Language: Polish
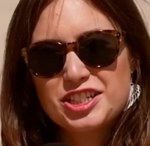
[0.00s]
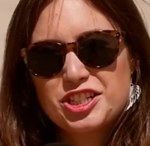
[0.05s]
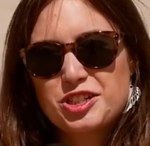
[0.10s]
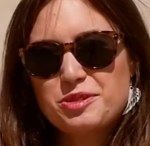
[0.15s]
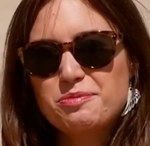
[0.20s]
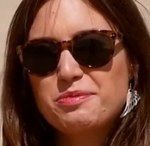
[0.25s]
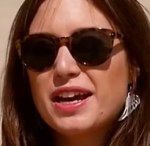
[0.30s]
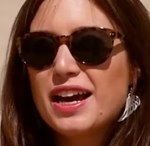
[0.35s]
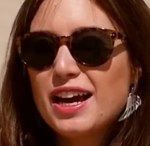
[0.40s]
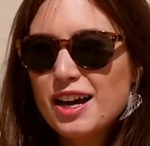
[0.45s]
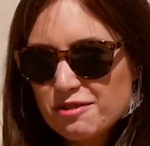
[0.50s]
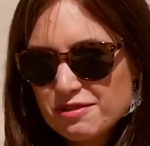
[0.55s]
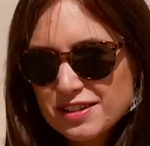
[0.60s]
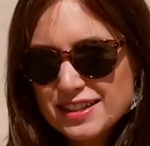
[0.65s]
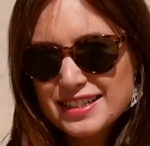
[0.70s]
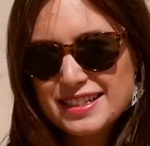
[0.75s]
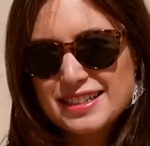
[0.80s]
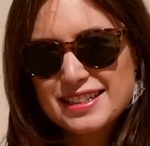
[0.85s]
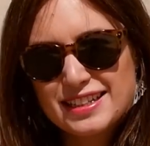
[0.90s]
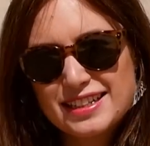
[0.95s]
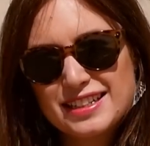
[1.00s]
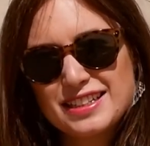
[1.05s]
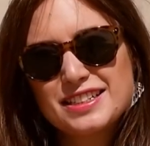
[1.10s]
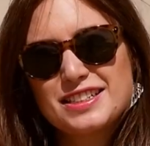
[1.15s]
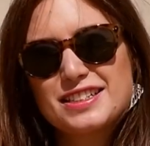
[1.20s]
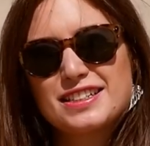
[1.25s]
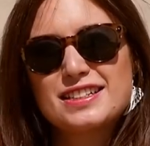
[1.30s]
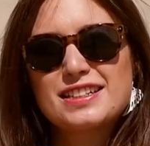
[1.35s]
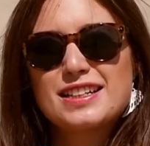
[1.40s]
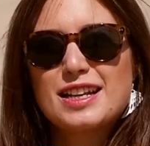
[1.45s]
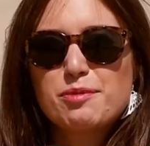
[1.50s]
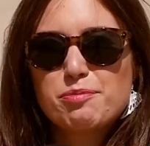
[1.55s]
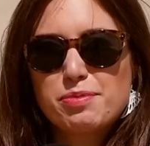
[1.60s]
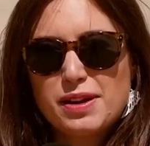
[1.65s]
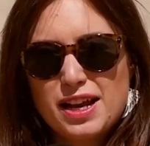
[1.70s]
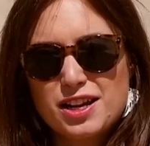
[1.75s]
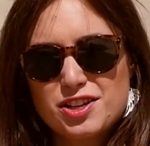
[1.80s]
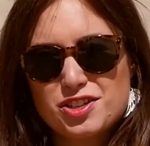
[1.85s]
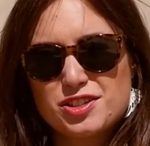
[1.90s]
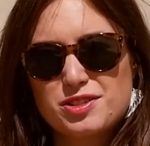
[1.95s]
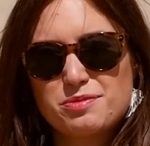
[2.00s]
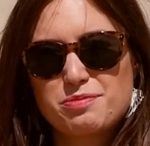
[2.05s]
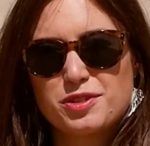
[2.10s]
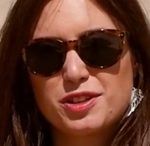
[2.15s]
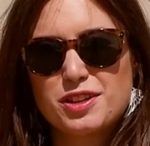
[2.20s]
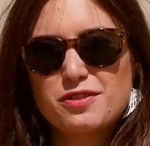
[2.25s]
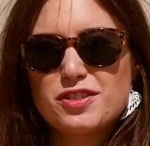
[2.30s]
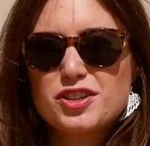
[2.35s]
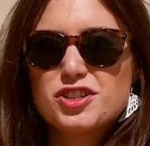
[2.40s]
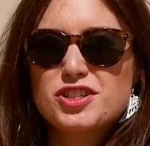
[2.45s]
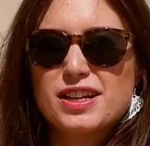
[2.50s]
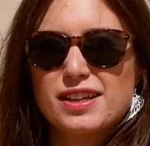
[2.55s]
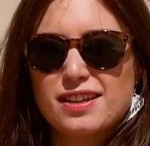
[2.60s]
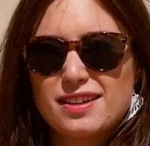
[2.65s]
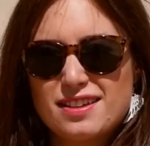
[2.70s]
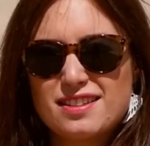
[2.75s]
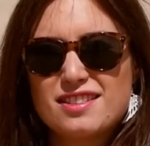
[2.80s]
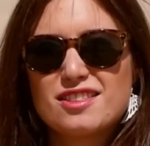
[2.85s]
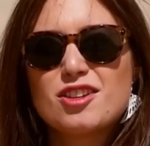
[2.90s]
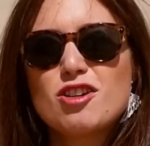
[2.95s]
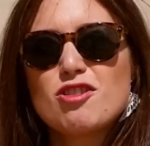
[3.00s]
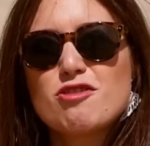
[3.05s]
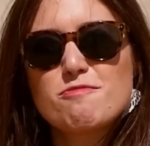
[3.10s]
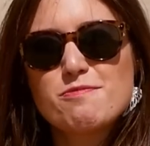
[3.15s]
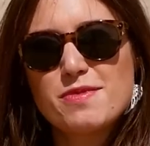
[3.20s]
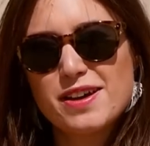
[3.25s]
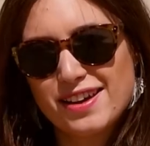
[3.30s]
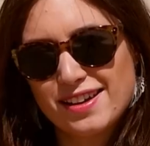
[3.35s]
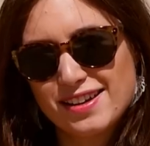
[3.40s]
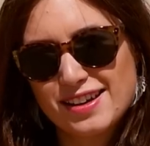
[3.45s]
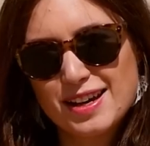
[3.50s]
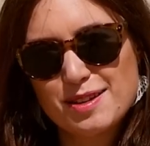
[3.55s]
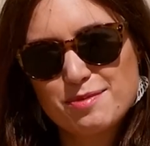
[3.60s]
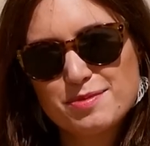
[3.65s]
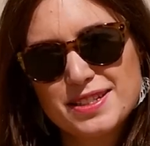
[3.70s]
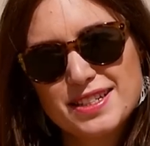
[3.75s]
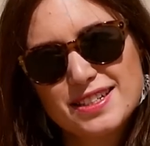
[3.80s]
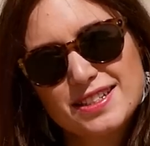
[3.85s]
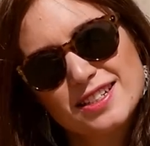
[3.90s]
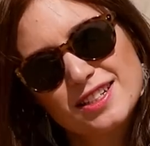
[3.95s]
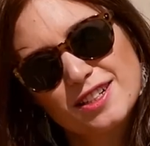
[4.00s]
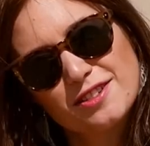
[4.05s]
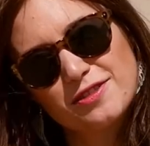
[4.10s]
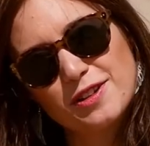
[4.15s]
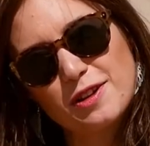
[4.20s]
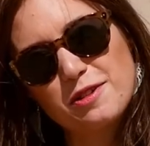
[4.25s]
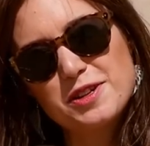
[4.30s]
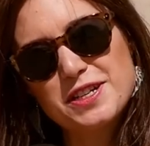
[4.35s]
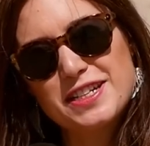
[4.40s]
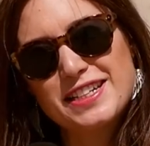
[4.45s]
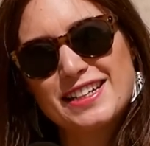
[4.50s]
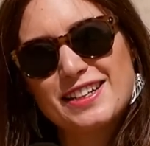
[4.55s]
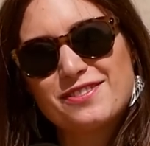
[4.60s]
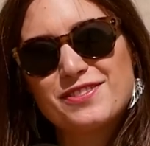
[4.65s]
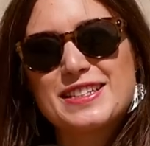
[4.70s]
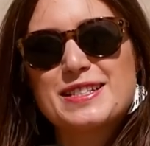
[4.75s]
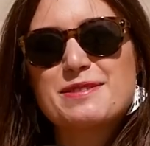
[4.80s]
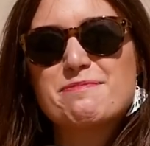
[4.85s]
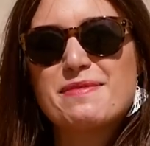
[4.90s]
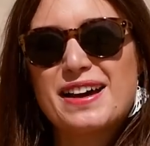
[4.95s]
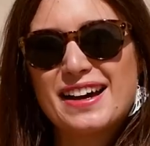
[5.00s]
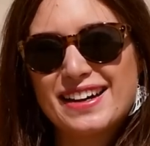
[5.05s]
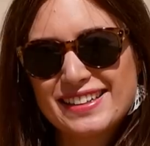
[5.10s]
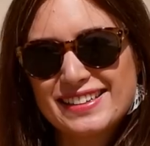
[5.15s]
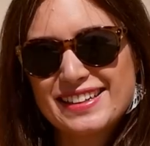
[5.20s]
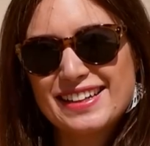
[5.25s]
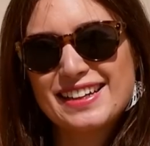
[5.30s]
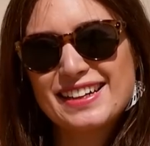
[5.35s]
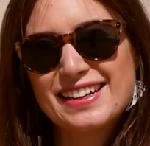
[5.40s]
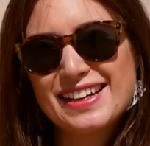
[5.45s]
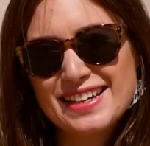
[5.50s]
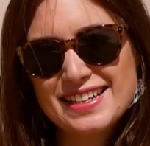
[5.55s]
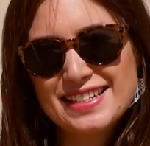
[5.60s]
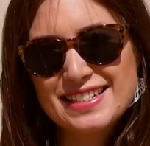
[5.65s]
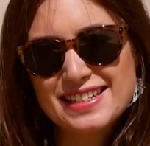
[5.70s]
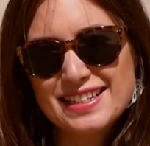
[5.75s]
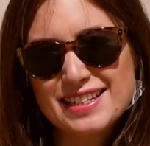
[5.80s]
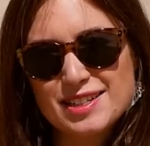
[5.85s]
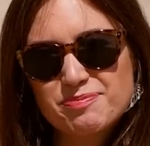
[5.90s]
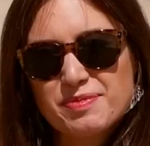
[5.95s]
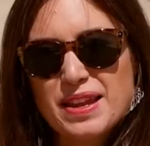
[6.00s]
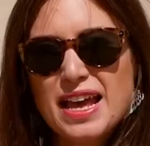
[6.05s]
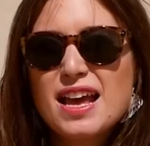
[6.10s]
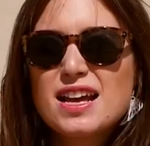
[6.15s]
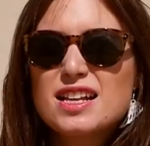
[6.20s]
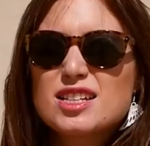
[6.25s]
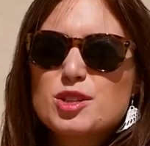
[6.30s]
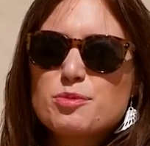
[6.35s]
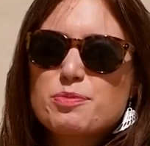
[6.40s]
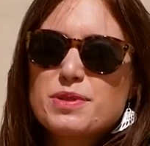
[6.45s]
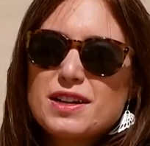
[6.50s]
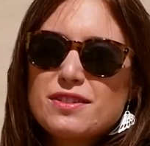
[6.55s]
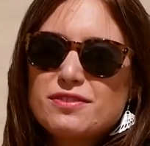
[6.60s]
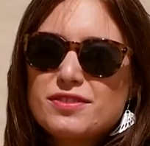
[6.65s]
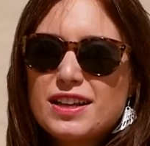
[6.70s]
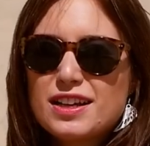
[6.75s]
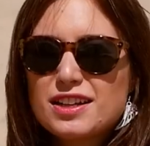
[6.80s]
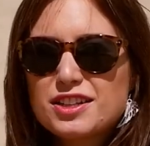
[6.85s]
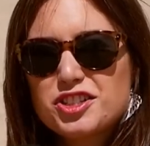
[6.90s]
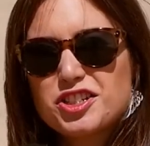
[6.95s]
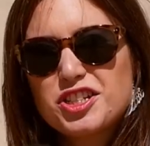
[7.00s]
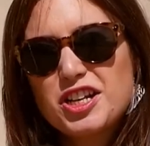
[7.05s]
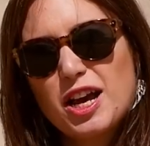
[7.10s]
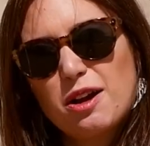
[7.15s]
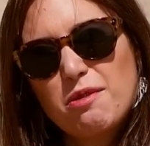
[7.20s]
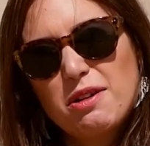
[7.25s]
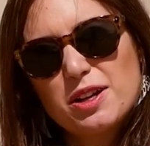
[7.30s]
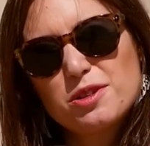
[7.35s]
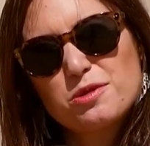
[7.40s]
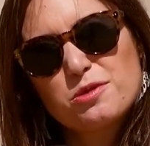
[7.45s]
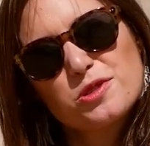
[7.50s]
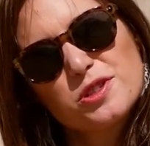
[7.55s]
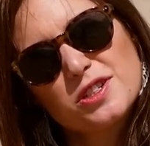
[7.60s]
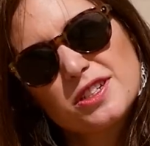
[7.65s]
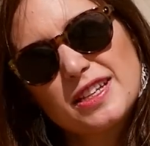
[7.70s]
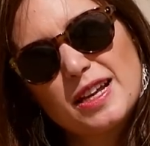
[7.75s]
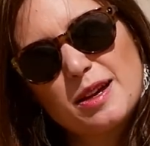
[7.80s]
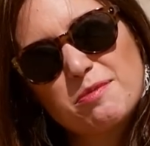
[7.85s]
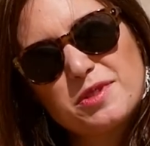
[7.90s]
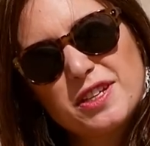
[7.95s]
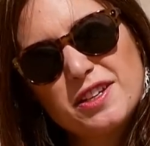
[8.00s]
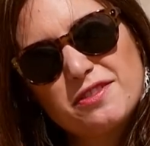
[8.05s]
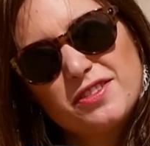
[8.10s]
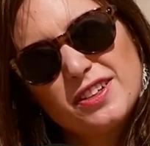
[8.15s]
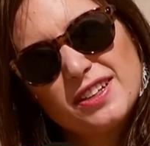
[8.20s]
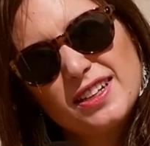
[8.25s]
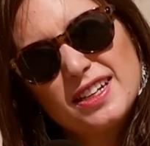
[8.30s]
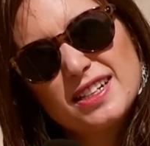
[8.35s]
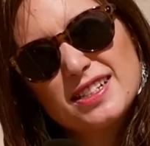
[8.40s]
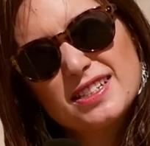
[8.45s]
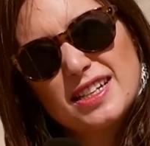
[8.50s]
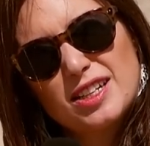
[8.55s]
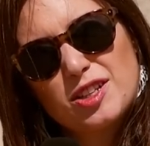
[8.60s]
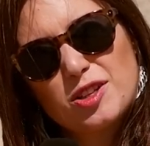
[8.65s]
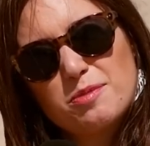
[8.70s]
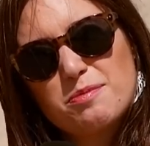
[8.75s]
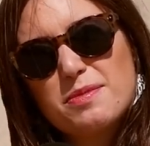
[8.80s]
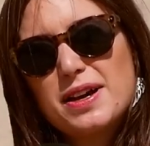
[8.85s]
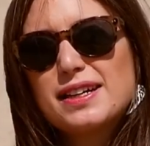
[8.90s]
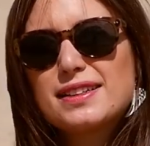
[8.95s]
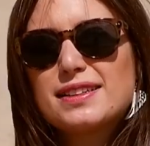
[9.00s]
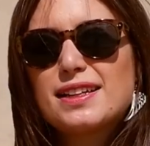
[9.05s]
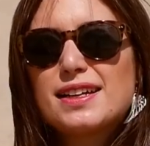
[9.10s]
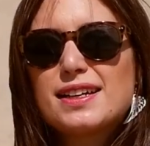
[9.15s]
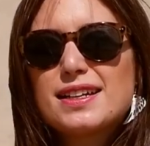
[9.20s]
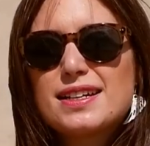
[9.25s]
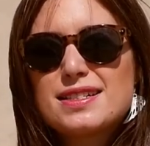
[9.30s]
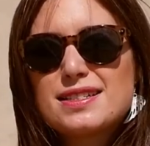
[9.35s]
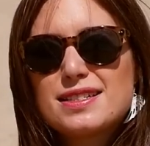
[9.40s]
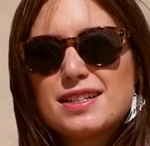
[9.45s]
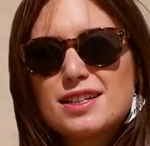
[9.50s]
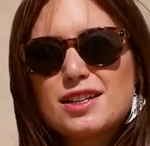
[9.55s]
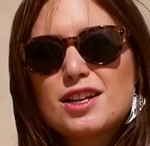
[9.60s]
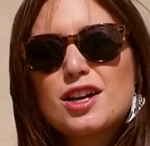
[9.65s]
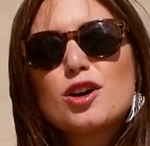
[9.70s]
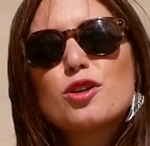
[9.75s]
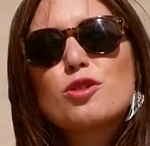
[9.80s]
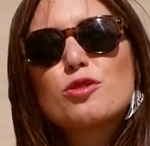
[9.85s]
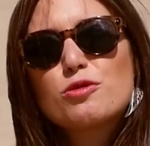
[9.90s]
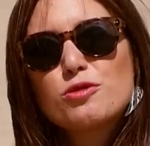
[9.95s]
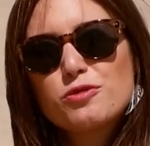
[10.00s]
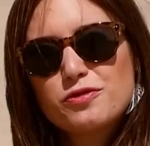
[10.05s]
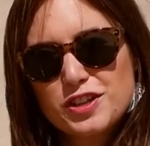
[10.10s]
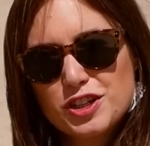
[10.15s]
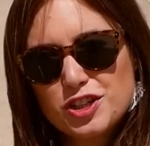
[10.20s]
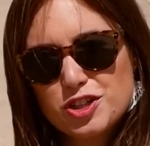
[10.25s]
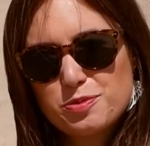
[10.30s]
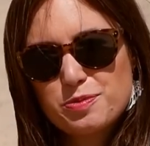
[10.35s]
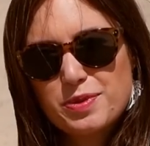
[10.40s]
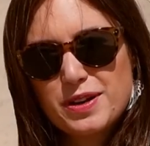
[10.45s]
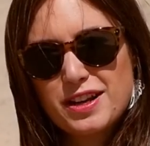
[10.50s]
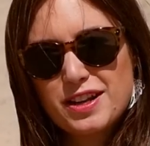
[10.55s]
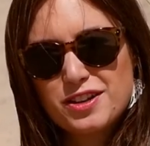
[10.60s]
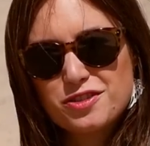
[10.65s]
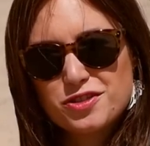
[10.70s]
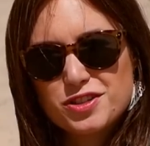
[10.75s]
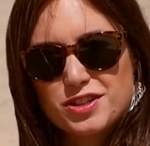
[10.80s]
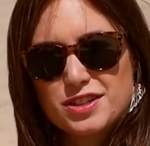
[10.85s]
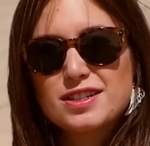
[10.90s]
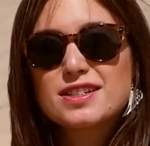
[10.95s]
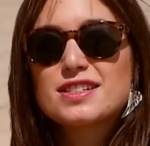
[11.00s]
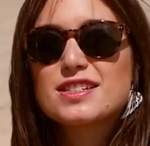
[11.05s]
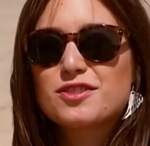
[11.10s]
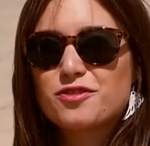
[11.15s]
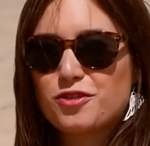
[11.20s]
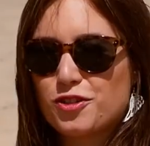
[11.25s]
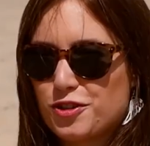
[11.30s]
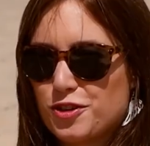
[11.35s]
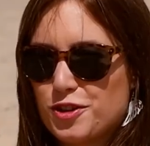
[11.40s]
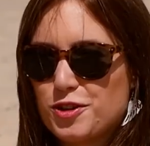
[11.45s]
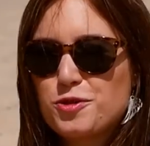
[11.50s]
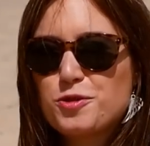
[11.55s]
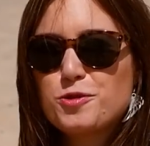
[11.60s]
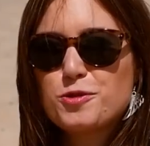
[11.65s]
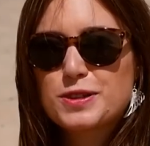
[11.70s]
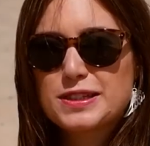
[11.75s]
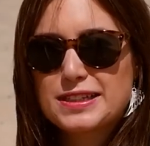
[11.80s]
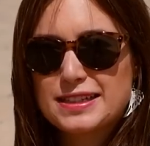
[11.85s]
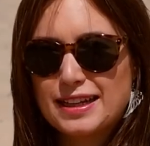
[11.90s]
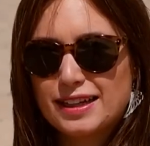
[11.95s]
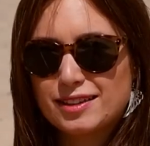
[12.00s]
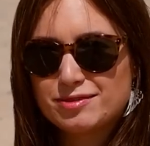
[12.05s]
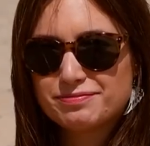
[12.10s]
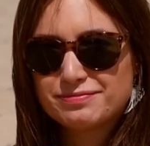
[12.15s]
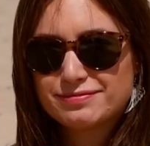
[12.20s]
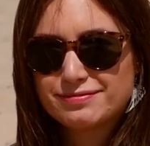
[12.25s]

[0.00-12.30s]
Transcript: śmiałe zdjęcie na plaży, ponieważ takie no make-up zdecydowała się nawet Magda Gessler. Co prawda ciała dużo tam nie widać, za to Magda Gessler również pręży swoje usta.